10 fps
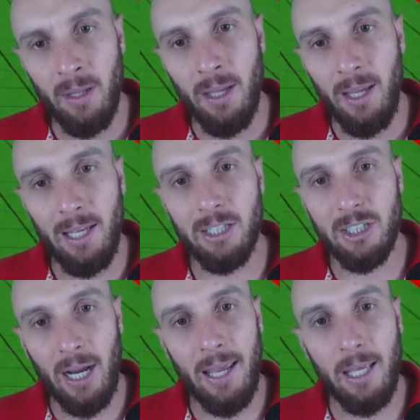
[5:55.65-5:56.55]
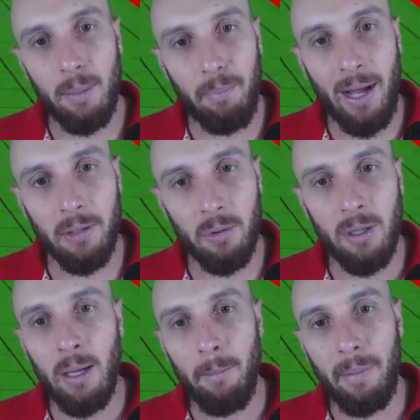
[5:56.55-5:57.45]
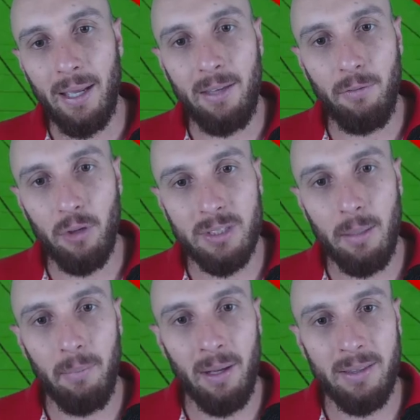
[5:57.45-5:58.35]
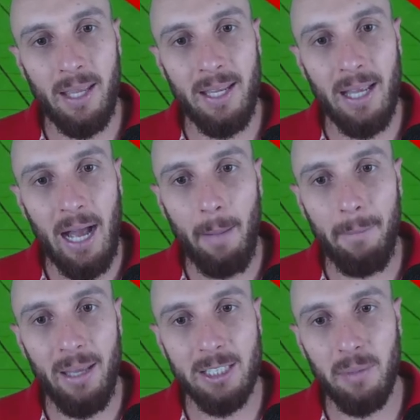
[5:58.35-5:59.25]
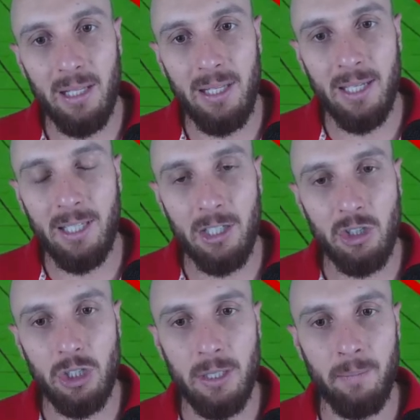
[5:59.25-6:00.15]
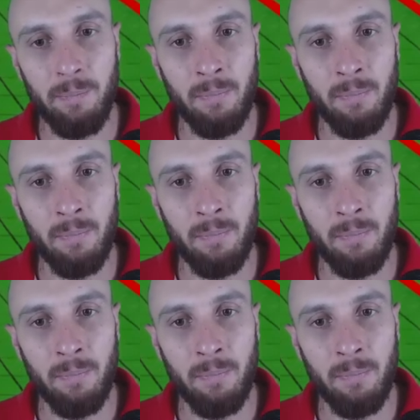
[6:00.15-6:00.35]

ele já é equipado para que você mantenha a mesma linha aqui de,